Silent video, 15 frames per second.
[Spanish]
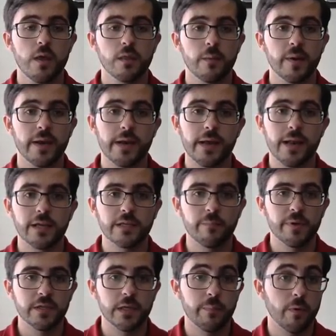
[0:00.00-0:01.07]
de manera que las
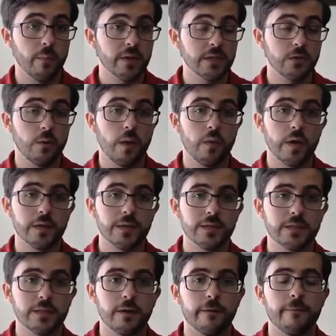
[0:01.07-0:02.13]
empresas, por más innovadoras
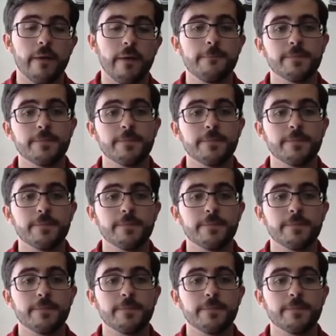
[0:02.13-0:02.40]
que sean,